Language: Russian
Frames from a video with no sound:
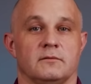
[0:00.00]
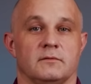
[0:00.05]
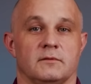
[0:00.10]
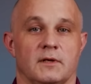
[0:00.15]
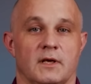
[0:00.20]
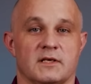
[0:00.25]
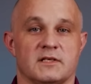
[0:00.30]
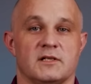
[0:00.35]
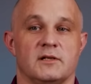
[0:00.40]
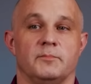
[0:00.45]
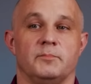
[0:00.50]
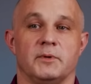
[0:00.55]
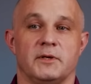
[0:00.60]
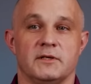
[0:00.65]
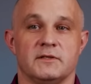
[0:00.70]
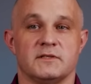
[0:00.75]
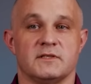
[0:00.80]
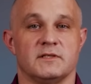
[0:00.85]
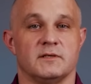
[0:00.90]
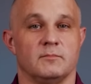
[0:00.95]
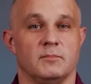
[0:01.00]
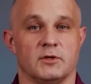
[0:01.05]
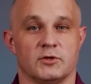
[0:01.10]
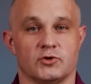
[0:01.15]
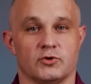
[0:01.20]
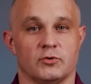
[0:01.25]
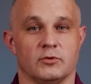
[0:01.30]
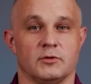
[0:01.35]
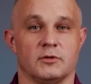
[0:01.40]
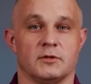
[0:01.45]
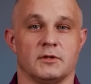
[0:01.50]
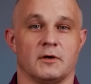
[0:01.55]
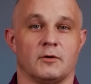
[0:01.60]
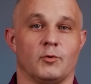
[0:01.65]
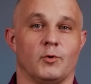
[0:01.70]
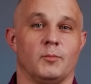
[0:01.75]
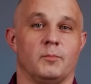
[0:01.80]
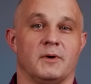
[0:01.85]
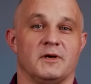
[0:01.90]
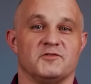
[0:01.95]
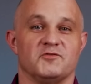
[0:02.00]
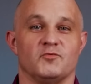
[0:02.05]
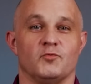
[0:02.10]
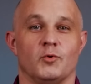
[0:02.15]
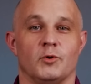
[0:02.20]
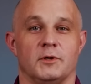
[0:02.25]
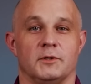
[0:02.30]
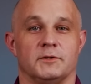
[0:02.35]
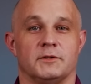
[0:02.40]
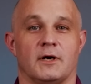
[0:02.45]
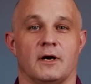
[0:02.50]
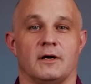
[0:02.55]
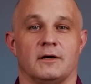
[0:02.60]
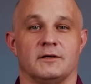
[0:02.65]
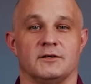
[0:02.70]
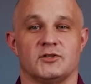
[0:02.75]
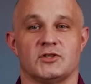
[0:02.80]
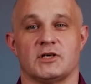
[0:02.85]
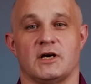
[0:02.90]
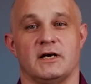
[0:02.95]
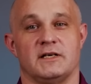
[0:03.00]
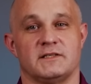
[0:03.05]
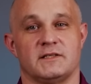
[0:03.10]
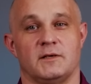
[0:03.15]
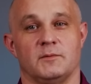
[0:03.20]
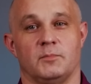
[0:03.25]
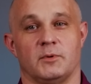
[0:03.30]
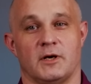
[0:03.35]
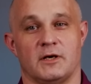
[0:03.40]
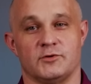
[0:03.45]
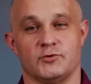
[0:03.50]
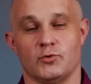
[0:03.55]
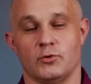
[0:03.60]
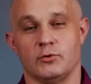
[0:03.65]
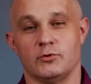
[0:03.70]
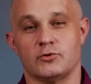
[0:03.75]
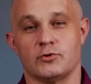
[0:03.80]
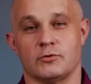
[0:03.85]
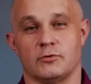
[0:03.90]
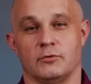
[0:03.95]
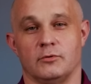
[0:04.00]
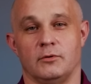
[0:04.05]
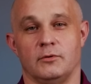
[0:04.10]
Если принц себе что-то такое позволит, как из сказки про Золушку,